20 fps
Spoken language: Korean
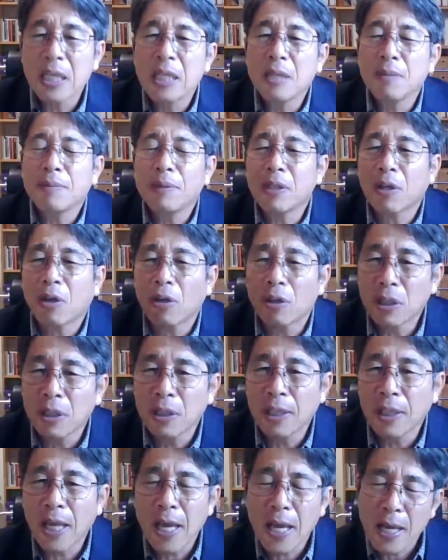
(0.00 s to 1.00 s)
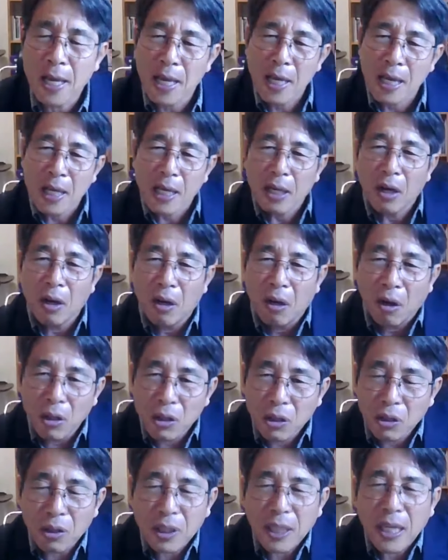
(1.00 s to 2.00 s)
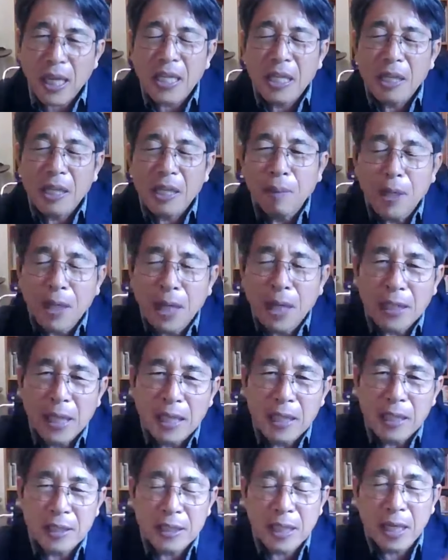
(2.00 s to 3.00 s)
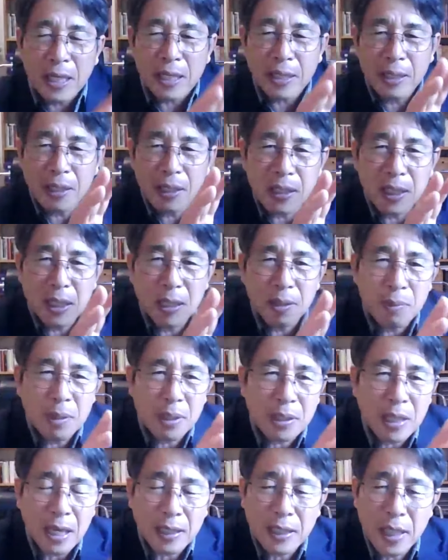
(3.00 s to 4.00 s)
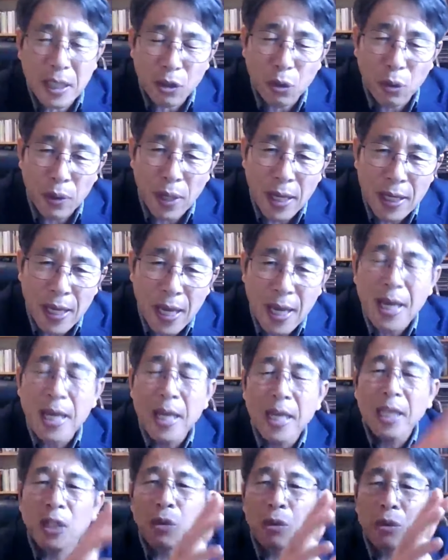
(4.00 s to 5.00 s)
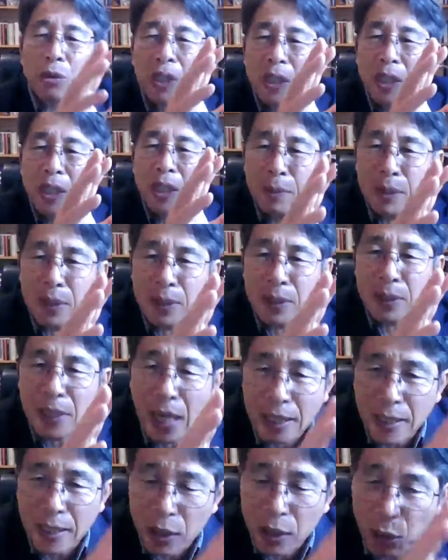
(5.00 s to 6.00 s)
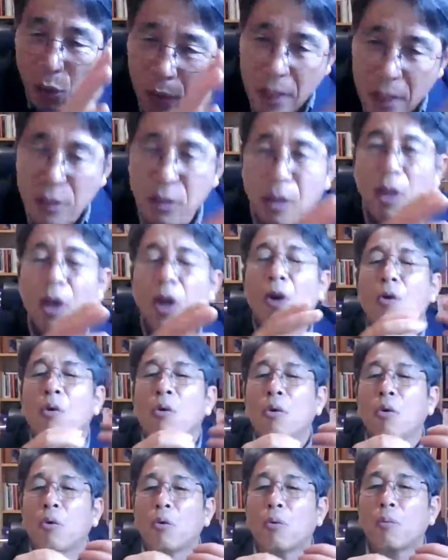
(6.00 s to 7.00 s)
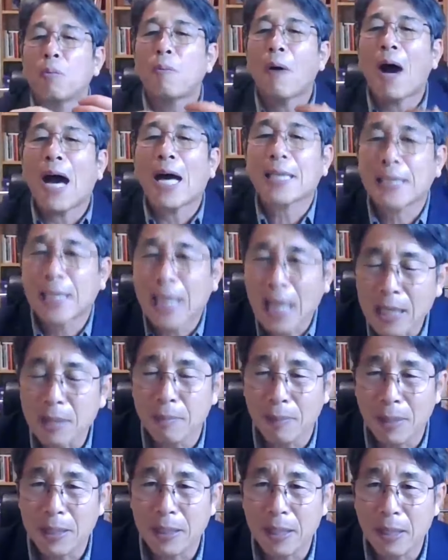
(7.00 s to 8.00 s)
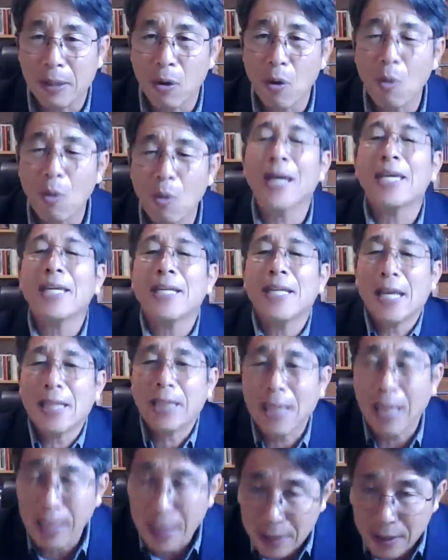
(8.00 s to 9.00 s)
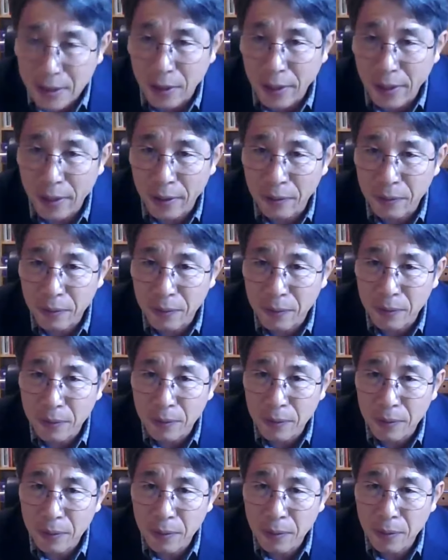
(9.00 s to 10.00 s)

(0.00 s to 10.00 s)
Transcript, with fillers: 근데 입을 것인데 어떻게 입어야 되느냐를 이미 사대 교회에 흰옷을 입은 자들을 통해서 봤다 이 말이에요. 확인했다는 거예요.